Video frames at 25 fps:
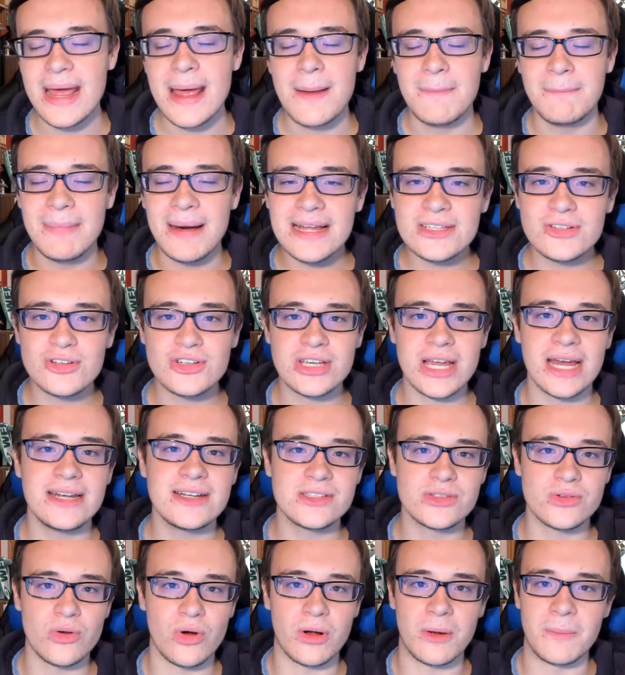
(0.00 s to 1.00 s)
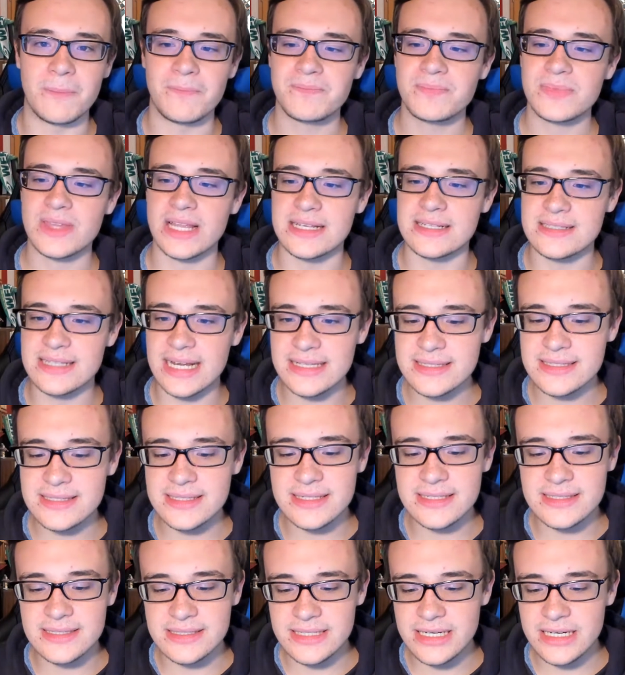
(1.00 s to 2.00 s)
Macht euch keine Sorgen. Das Ganze
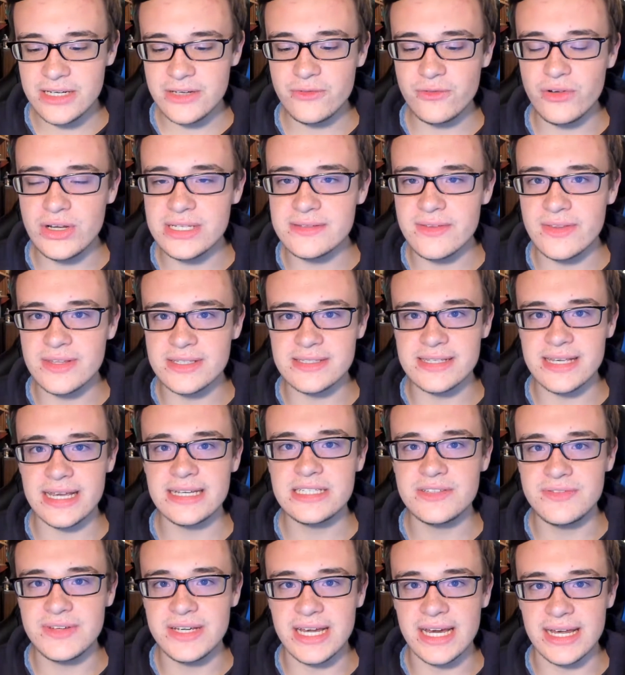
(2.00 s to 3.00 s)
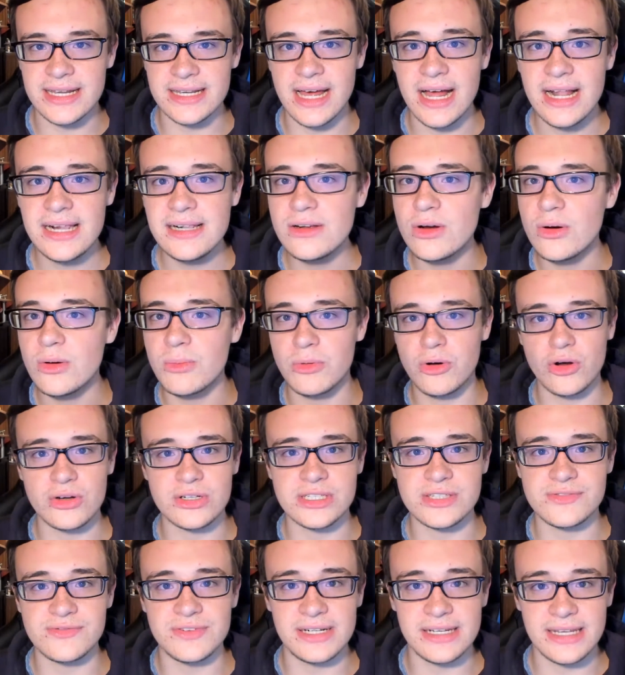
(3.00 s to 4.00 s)
ist nicht für diesen The Saint TV-Kanal, um
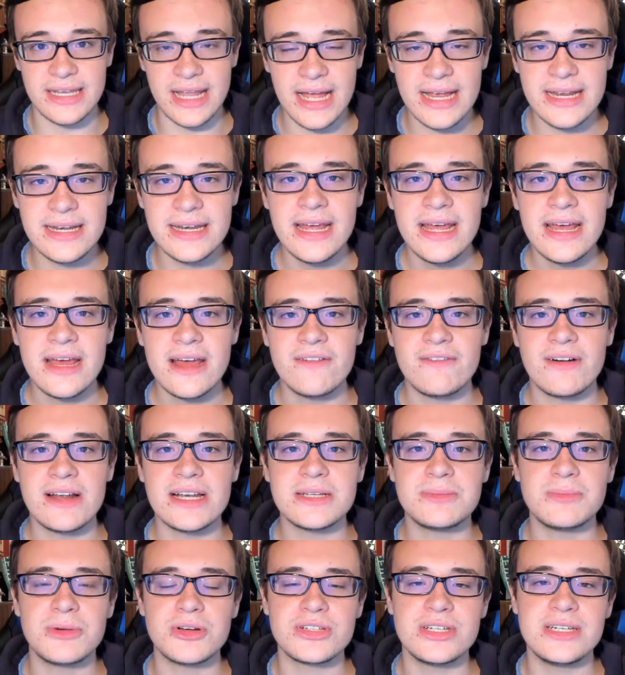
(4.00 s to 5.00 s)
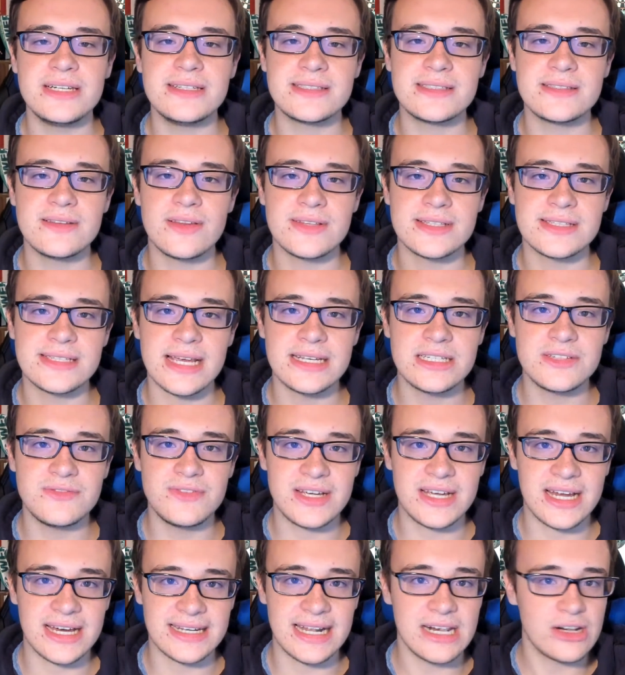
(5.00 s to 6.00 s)
Gottes Willen nein, weil ich möchte diesen The Saint
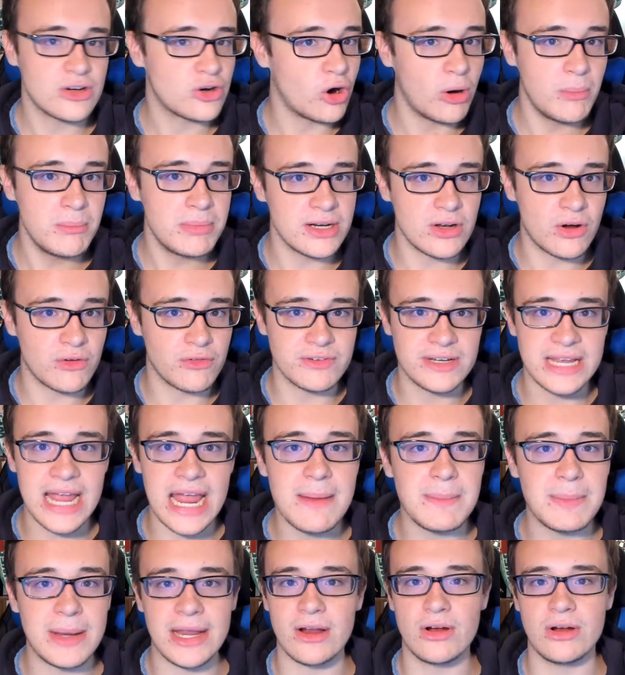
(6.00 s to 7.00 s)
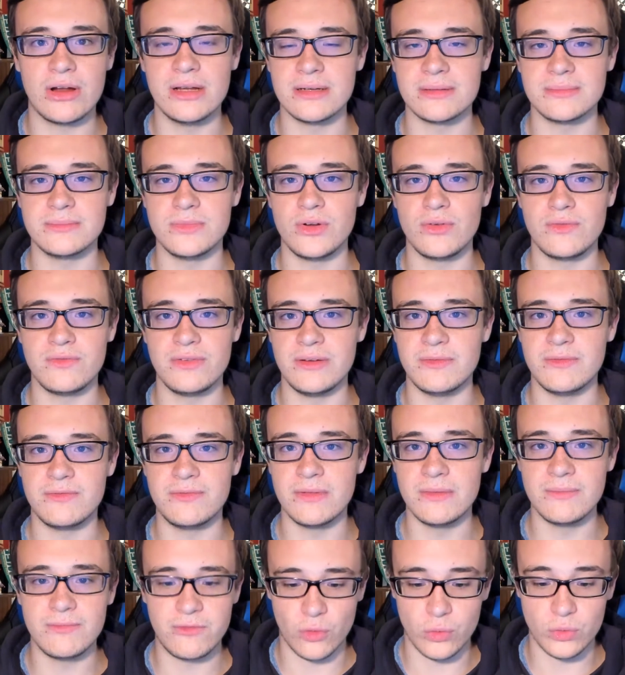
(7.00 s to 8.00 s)
TV-Kanal komplett auf Gaming ähm, irgendwie
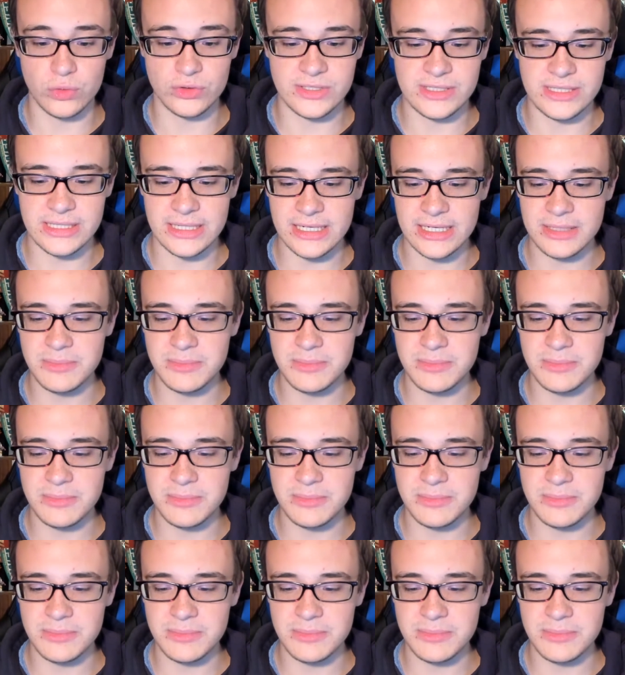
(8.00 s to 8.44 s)
fokussieren.